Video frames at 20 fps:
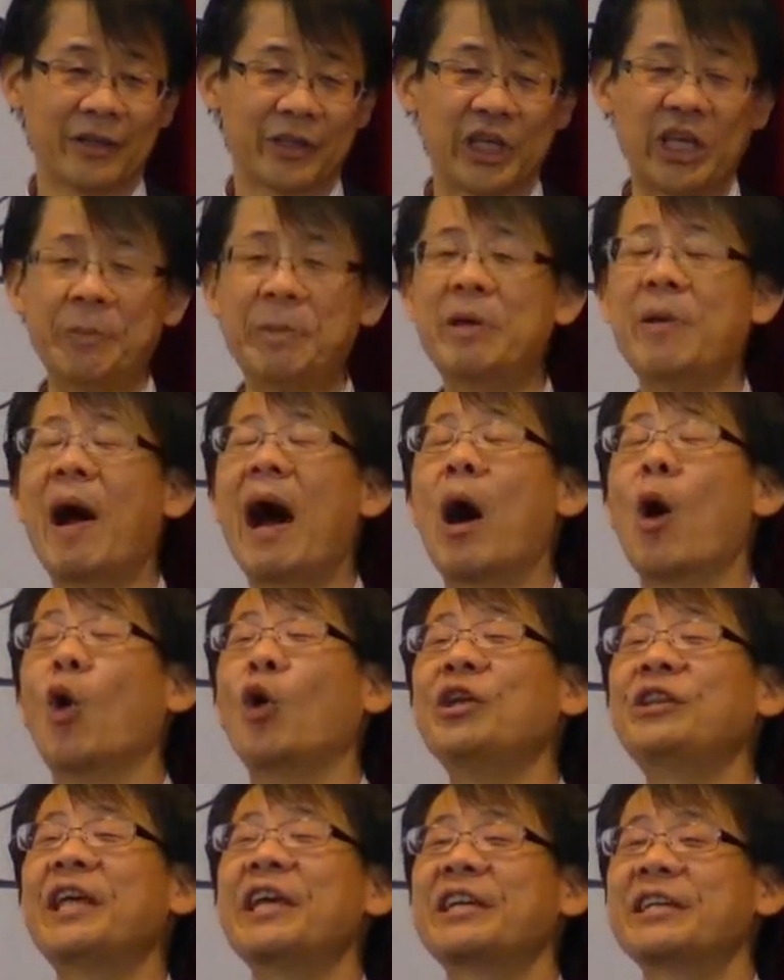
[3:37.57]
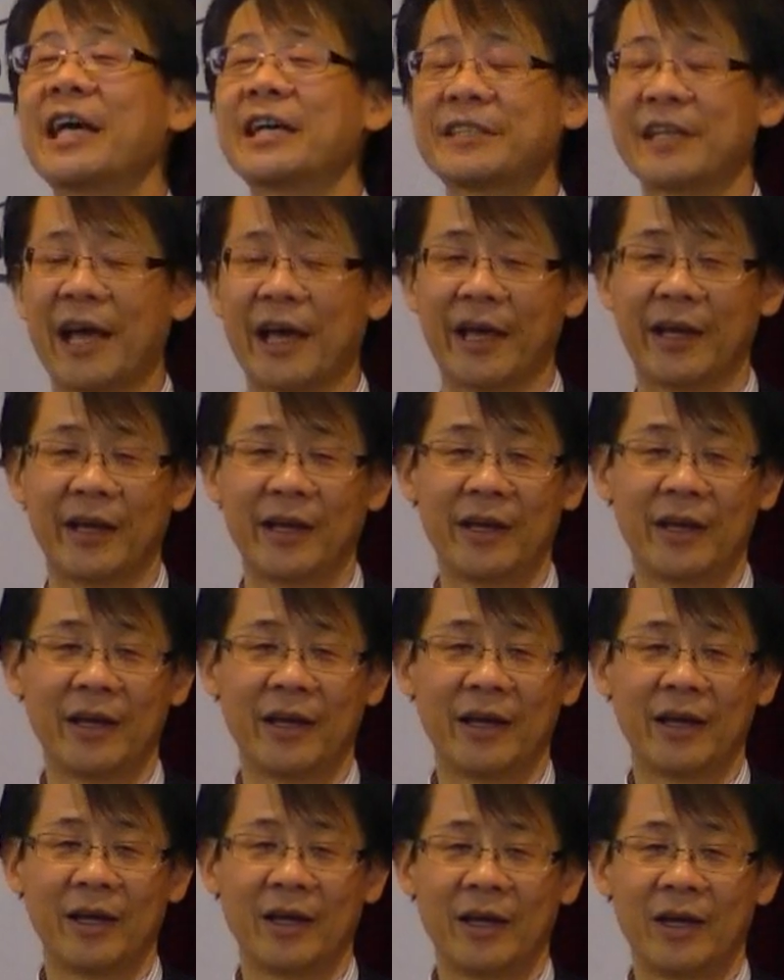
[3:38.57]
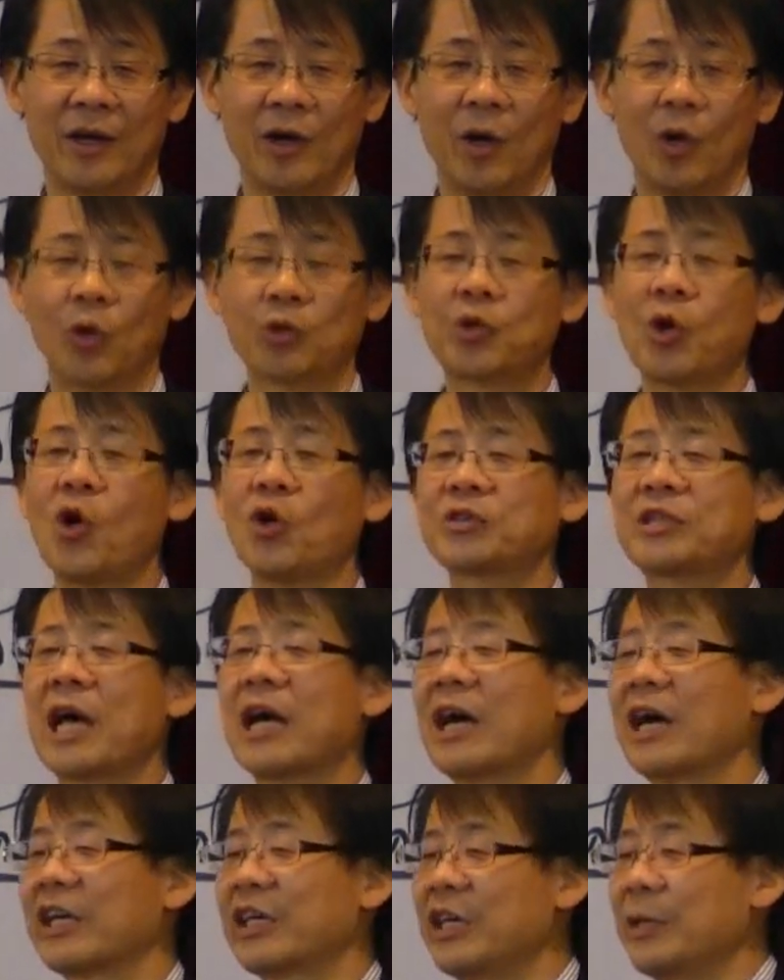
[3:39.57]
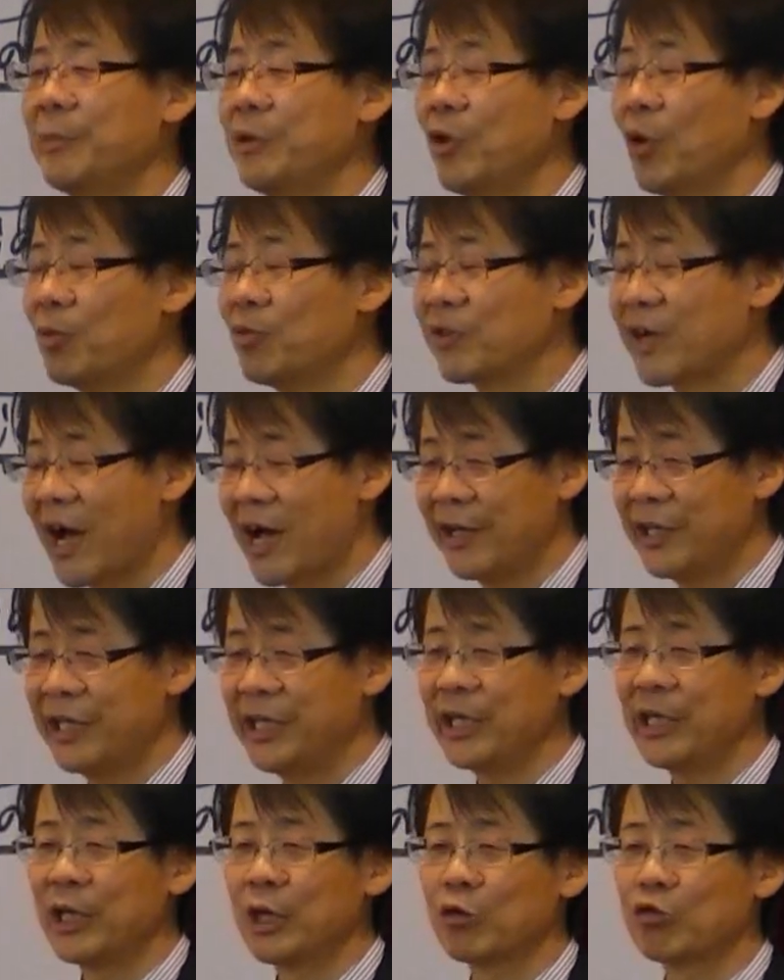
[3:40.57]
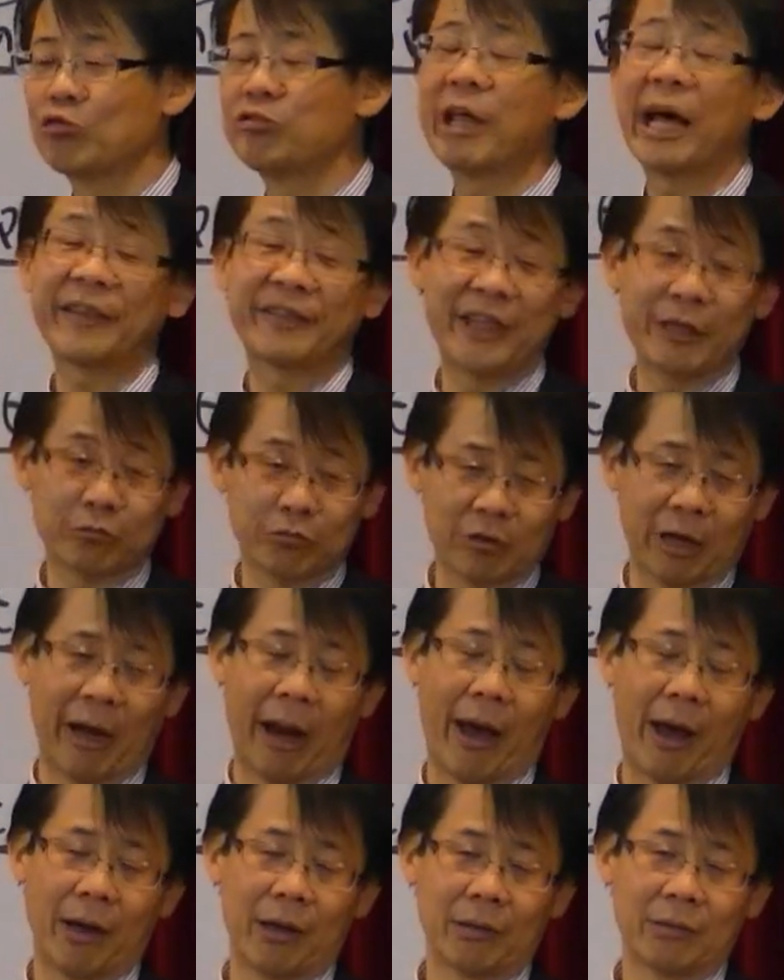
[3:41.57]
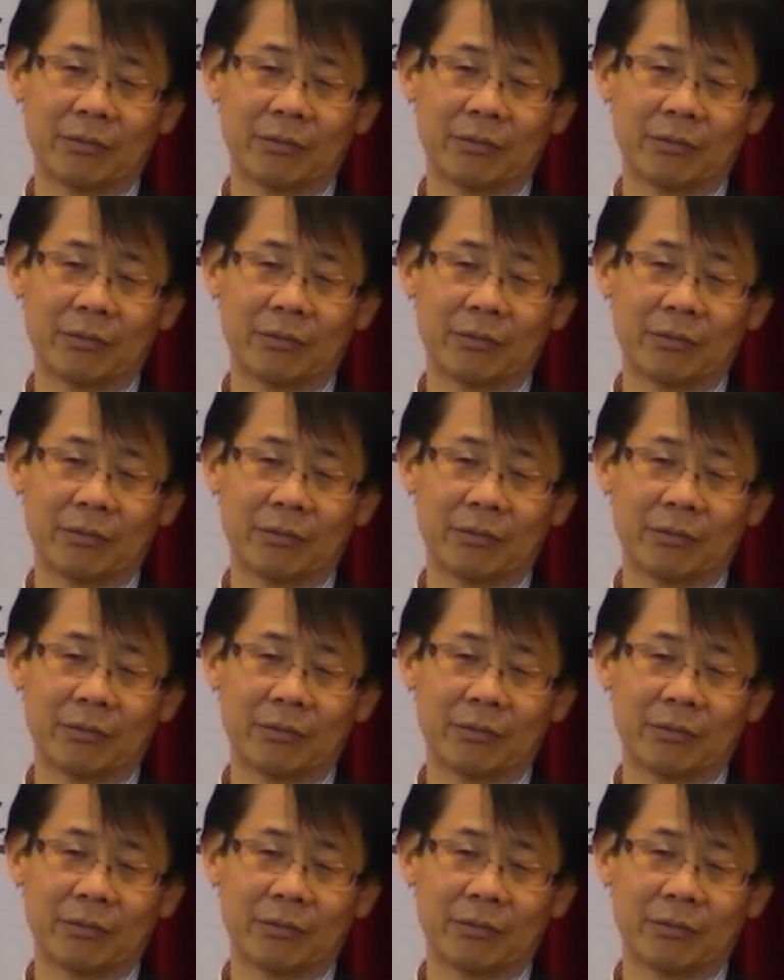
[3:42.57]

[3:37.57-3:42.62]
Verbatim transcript: 君は降りていきなさいお父さんが君を迎えに下っていくから